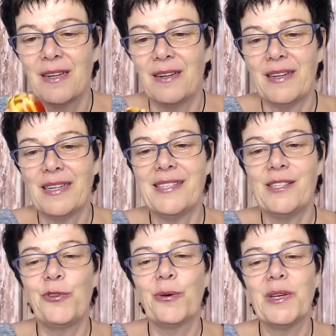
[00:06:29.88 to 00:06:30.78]
Das
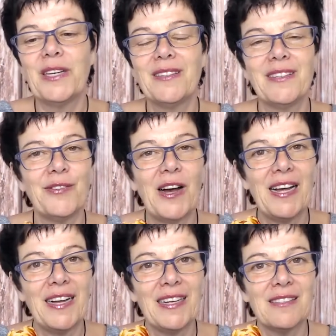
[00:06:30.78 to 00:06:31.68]
ist für mich die
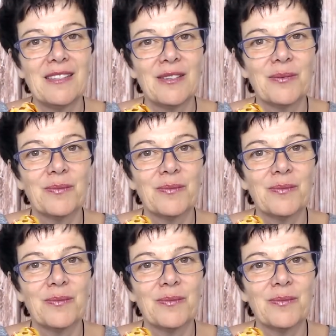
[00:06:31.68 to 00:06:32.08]
Wahrheit